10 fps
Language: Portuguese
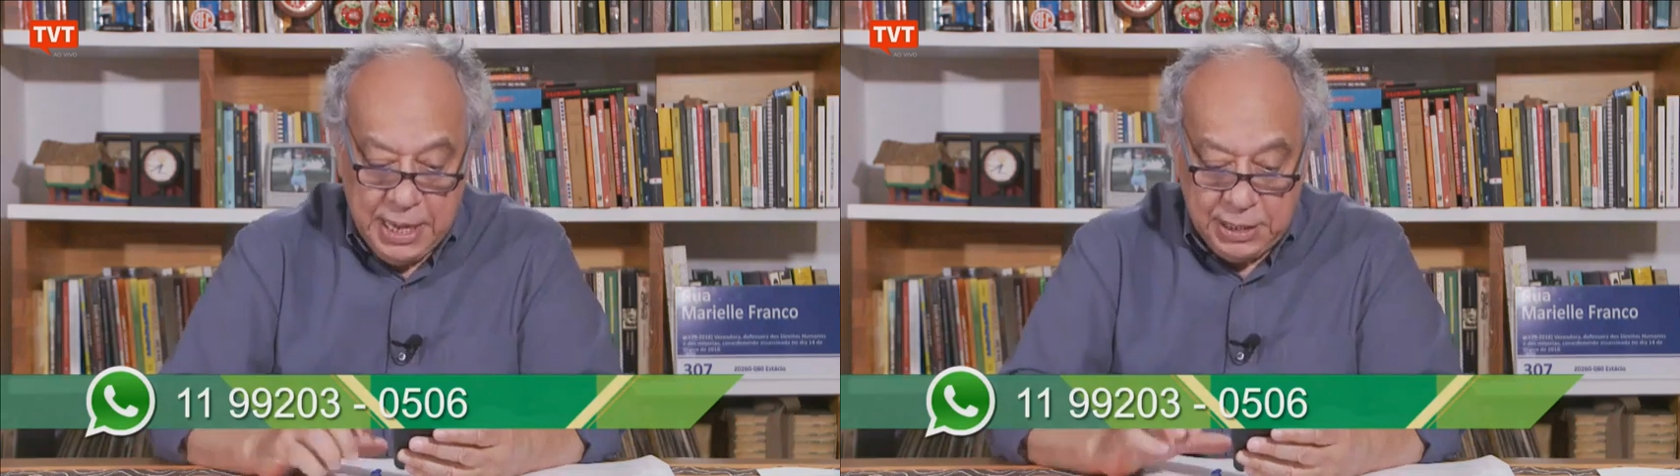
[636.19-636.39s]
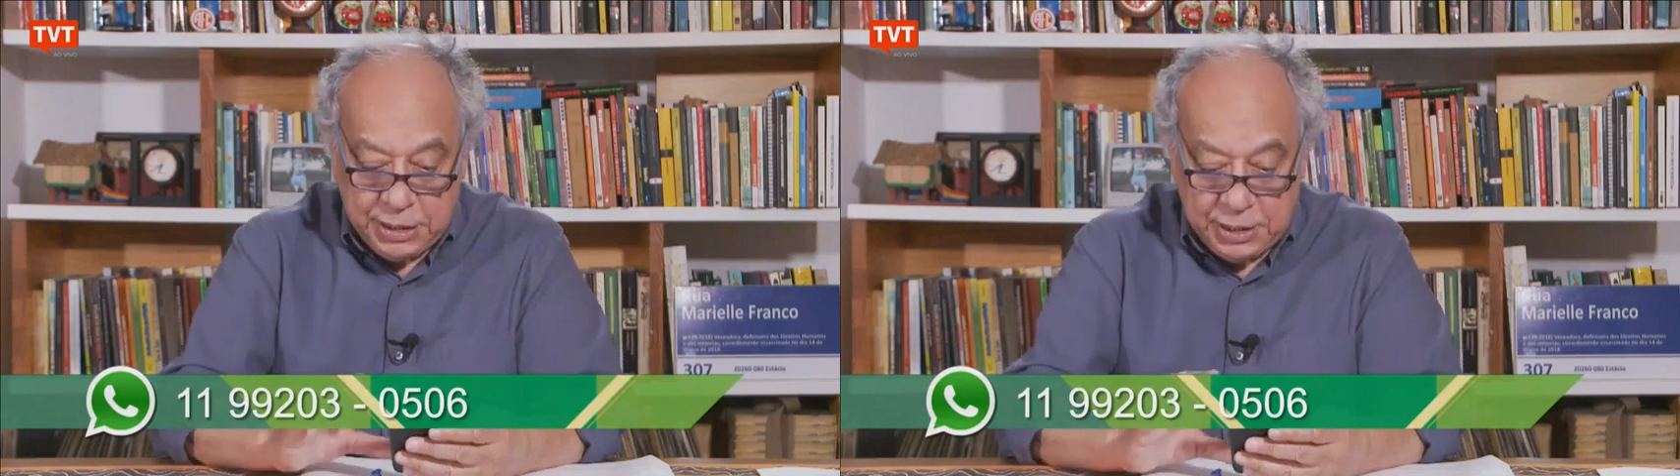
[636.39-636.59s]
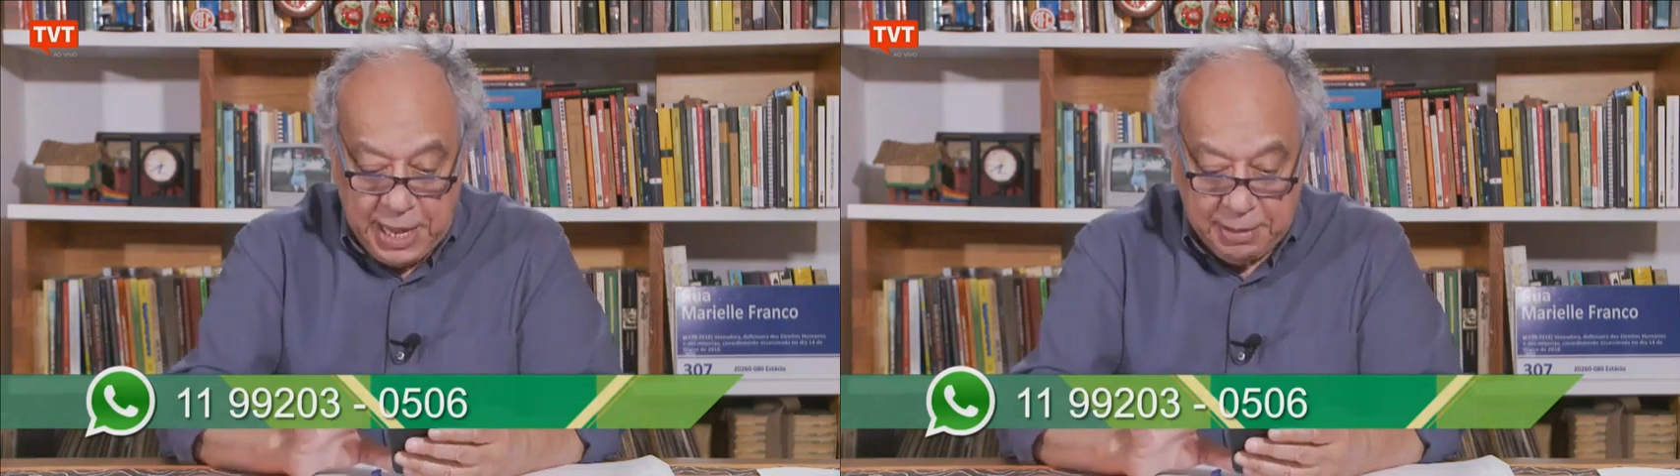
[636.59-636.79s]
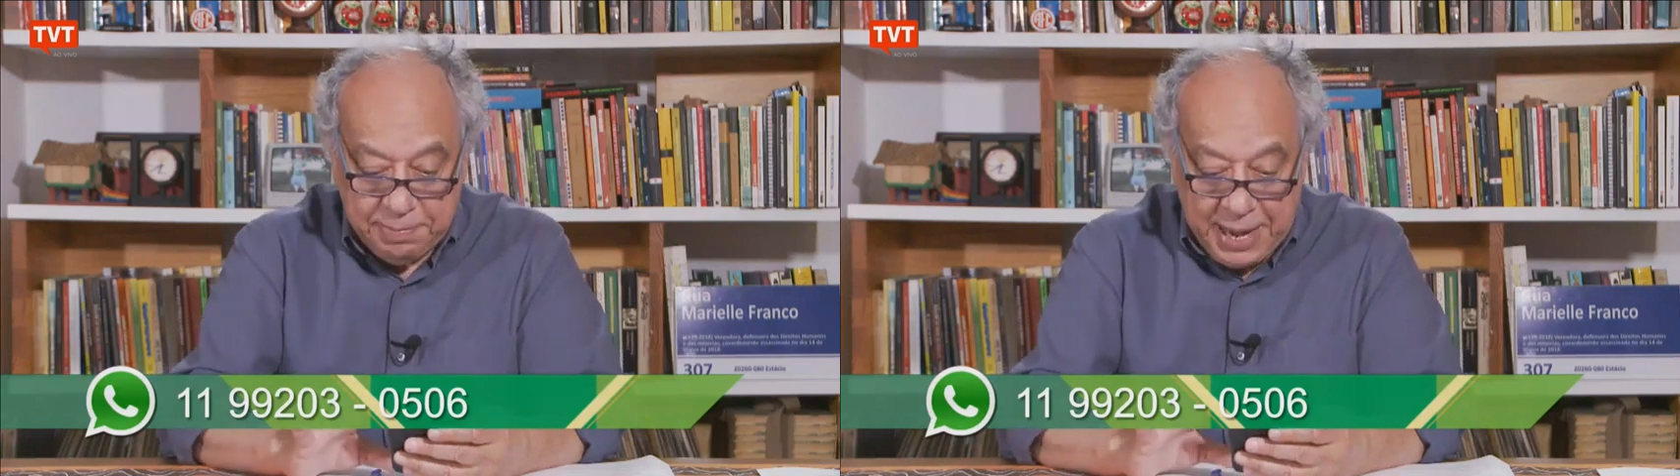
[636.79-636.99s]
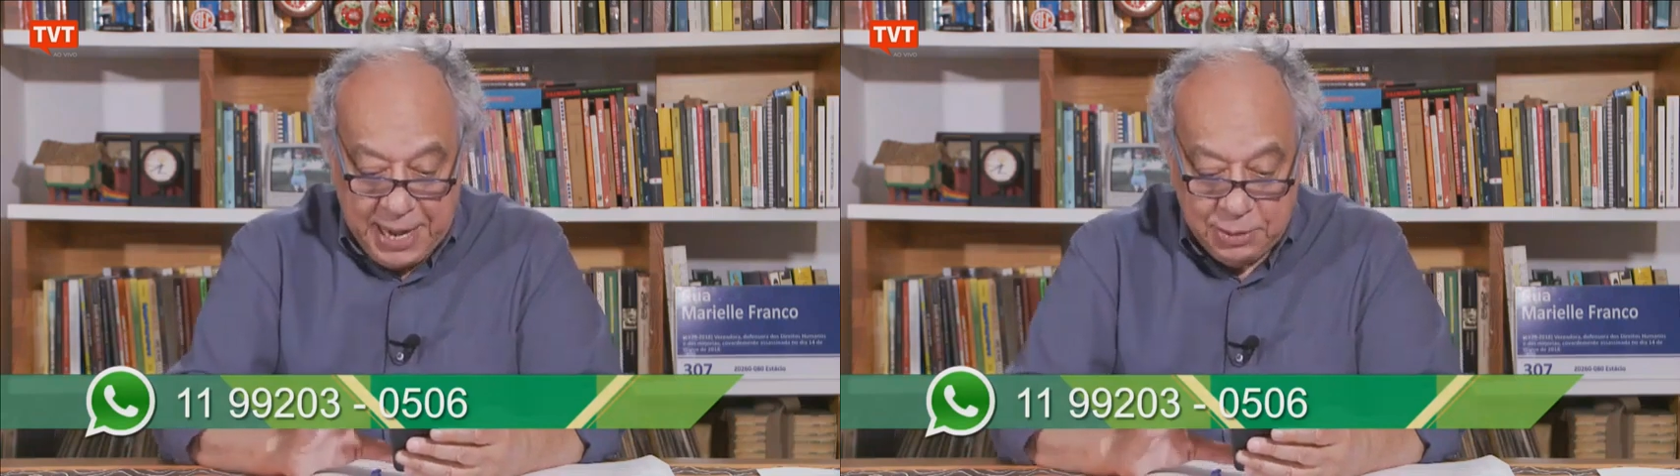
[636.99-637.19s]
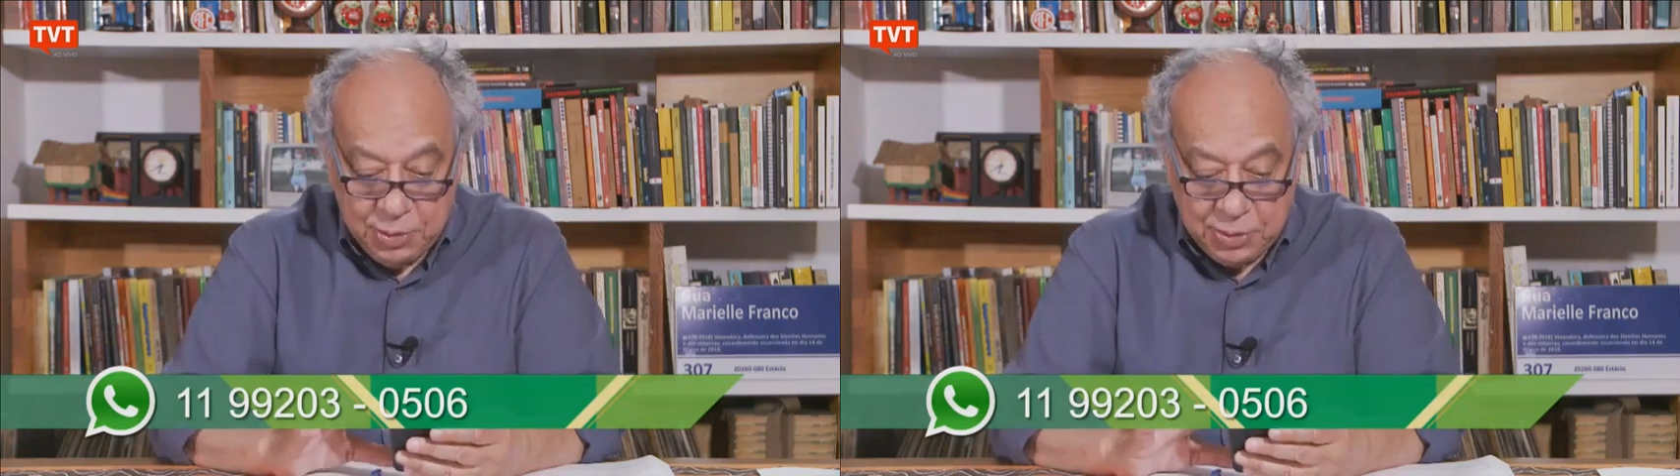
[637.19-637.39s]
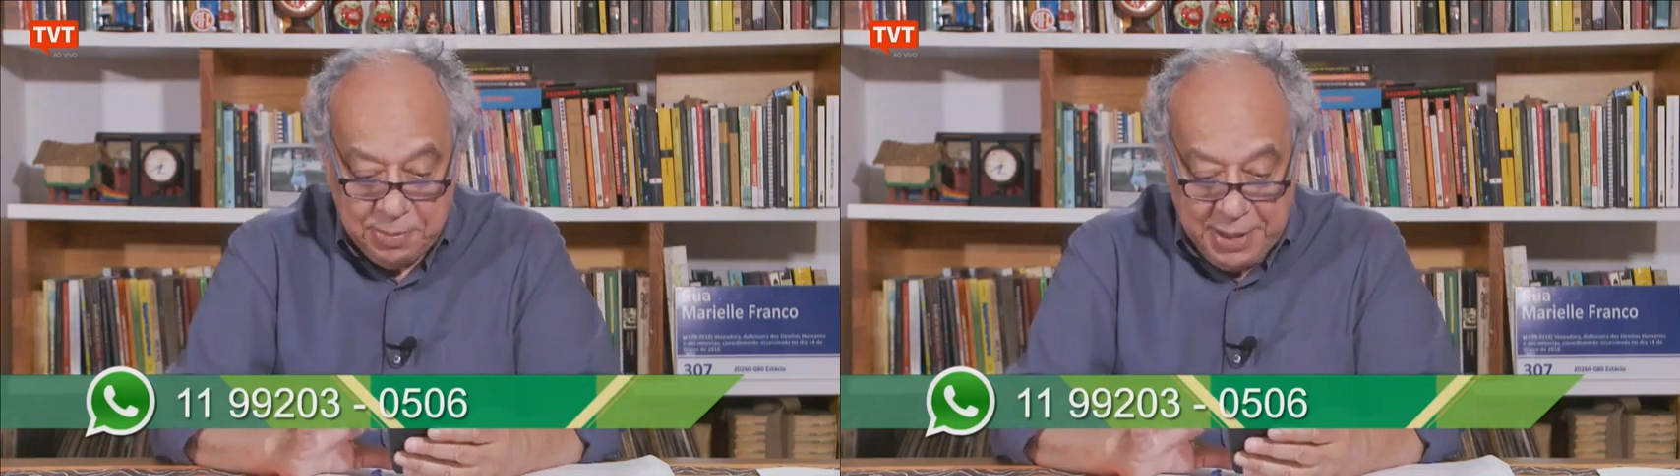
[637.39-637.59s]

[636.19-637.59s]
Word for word: Esther Barros e